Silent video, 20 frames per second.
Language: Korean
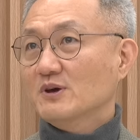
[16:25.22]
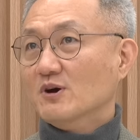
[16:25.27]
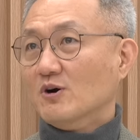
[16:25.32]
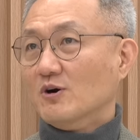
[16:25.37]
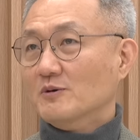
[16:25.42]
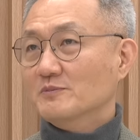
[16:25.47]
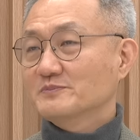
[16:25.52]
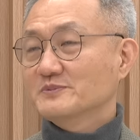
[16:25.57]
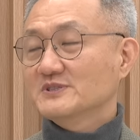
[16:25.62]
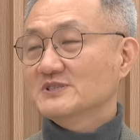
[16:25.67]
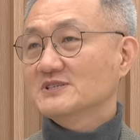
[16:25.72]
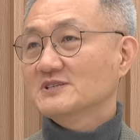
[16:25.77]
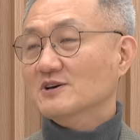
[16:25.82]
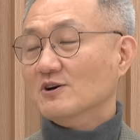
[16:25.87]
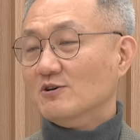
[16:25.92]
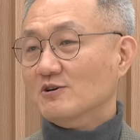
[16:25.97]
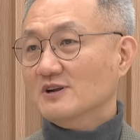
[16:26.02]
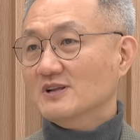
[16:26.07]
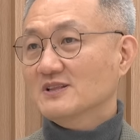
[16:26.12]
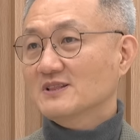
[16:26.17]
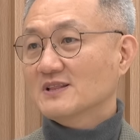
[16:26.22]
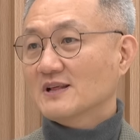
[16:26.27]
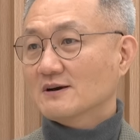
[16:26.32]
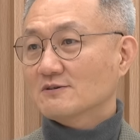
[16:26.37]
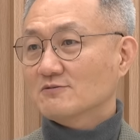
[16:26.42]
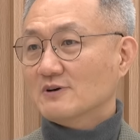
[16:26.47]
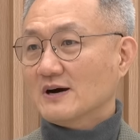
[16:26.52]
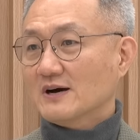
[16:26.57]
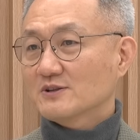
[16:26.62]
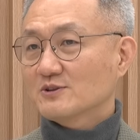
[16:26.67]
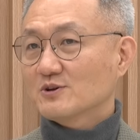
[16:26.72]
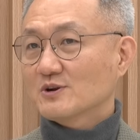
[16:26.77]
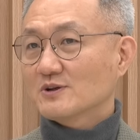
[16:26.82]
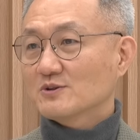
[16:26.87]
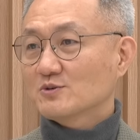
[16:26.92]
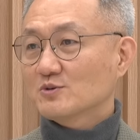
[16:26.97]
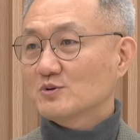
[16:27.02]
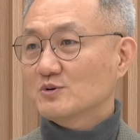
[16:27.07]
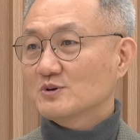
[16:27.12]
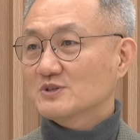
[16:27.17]
없이 열린다고 네.
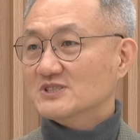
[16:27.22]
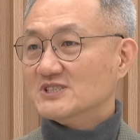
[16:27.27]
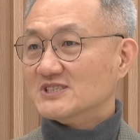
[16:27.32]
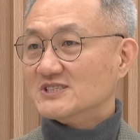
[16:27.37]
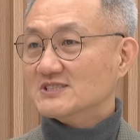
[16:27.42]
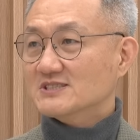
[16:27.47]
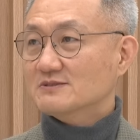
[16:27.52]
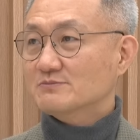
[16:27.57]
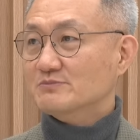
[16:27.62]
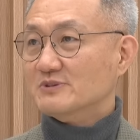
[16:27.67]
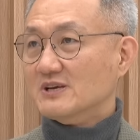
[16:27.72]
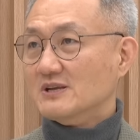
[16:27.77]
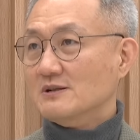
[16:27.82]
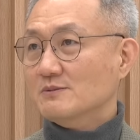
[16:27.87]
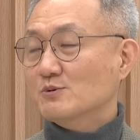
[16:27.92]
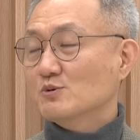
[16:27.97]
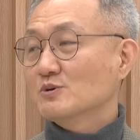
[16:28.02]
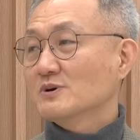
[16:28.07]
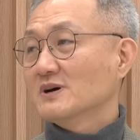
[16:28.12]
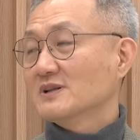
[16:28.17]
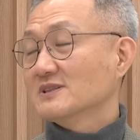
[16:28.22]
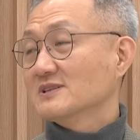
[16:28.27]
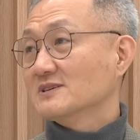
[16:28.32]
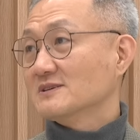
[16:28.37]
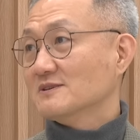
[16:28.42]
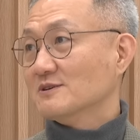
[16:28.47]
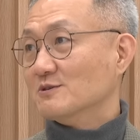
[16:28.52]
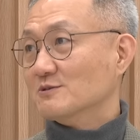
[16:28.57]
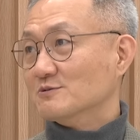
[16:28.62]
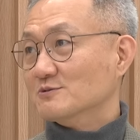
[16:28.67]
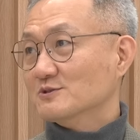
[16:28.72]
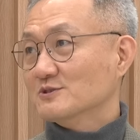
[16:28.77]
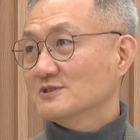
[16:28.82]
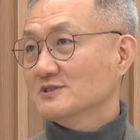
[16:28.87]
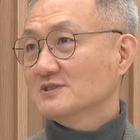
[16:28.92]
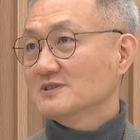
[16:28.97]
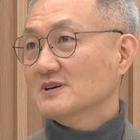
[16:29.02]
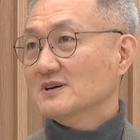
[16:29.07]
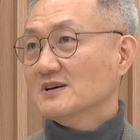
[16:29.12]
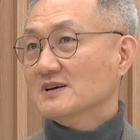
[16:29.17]
하더라도 네. 지금 일본 같은 경우는
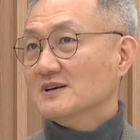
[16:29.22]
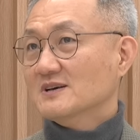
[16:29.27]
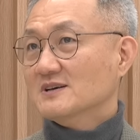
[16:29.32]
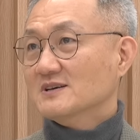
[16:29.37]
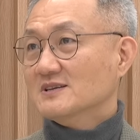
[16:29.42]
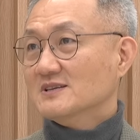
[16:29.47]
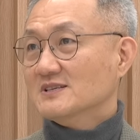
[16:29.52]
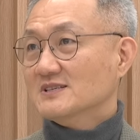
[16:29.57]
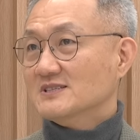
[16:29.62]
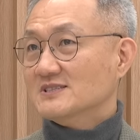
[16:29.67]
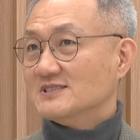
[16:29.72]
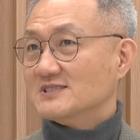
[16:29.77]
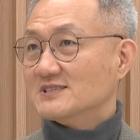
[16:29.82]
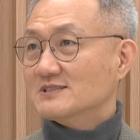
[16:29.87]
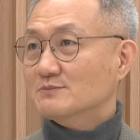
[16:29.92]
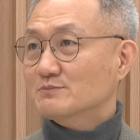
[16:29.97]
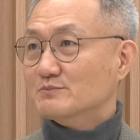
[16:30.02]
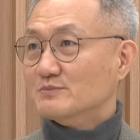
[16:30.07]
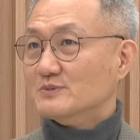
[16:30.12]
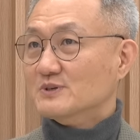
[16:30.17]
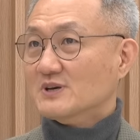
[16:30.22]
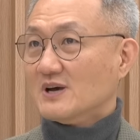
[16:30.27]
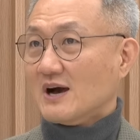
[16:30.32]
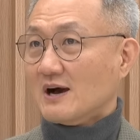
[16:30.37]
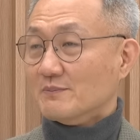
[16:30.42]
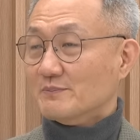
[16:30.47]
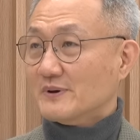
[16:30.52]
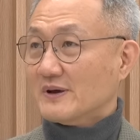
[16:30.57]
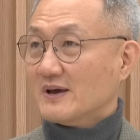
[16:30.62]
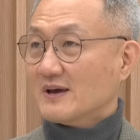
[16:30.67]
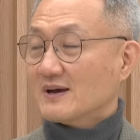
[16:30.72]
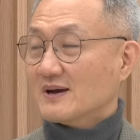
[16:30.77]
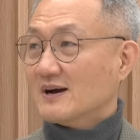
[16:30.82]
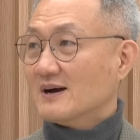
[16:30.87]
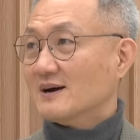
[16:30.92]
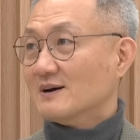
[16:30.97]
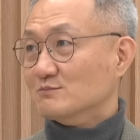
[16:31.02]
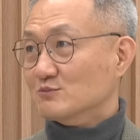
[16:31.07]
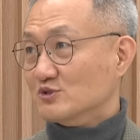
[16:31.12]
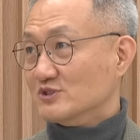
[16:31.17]
지금
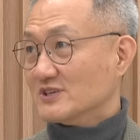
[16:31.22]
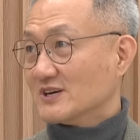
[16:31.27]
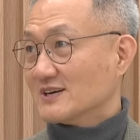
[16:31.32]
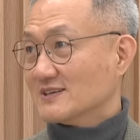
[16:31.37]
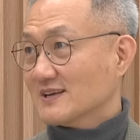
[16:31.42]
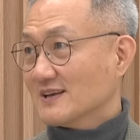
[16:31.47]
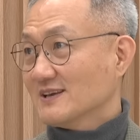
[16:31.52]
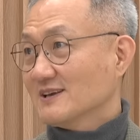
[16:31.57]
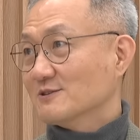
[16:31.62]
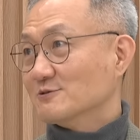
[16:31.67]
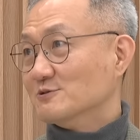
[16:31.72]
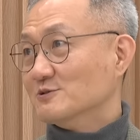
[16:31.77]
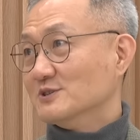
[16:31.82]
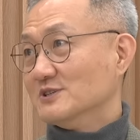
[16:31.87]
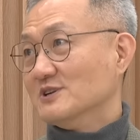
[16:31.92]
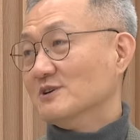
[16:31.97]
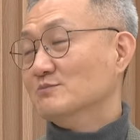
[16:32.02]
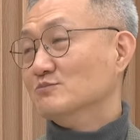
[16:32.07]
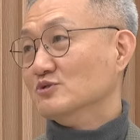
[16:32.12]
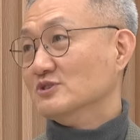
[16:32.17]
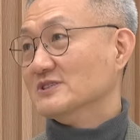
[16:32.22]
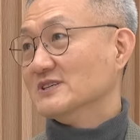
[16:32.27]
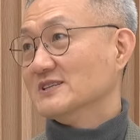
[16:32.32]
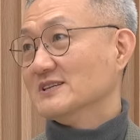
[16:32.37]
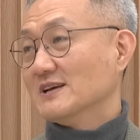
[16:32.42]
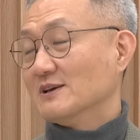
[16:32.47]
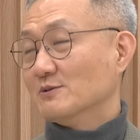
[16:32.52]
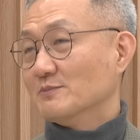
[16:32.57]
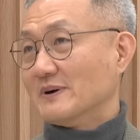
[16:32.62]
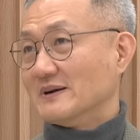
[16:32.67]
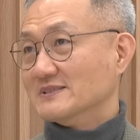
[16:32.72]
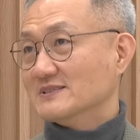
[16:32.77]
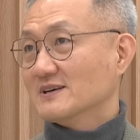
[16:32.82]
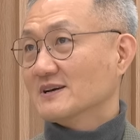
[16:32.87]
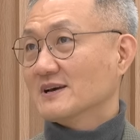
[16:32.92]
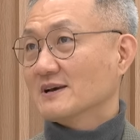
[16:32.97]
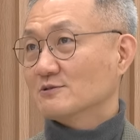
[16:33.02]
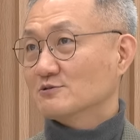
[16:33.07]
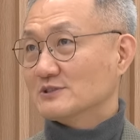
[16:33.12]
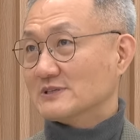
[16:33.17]
아베가 문제가 생기고 이런 문제들이 계속
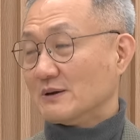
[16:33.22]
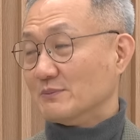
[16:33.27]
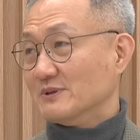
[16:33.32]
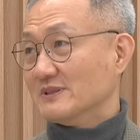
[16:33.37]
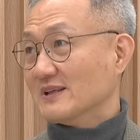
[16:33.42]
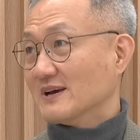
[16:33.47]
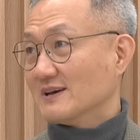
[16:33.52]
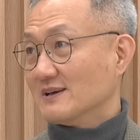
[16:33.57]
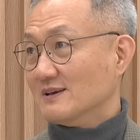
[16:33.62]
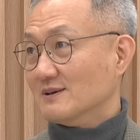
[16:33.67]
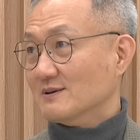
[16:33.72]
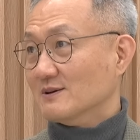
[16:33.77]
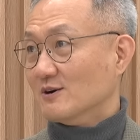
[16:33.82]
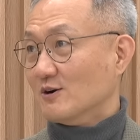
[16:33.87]
발생하고 자민당이